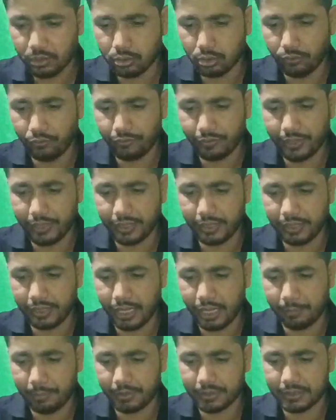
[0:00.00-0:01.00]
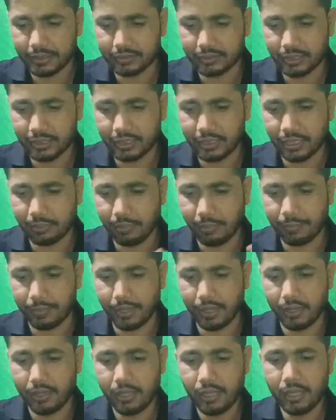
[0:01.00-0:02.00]
तो फ्रेंड यहाँ पे जैसे कि हम
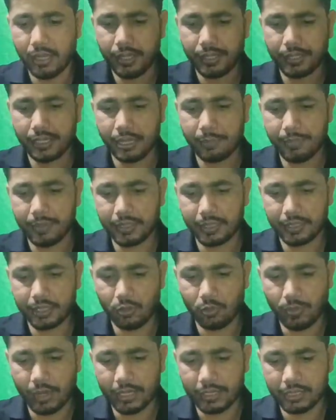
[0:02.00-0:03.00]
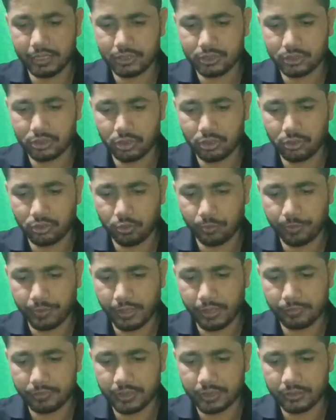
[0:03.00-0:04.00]
अपना यहाँ पे देखिए वाई स्टूडियो पे
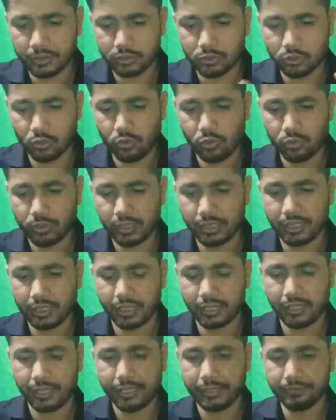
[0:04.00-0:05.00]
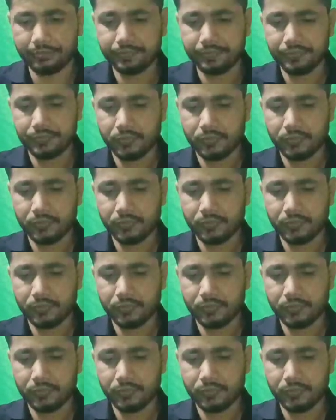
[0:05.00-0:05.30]
हम जैसे इसको लॉगिन कर रहे हैं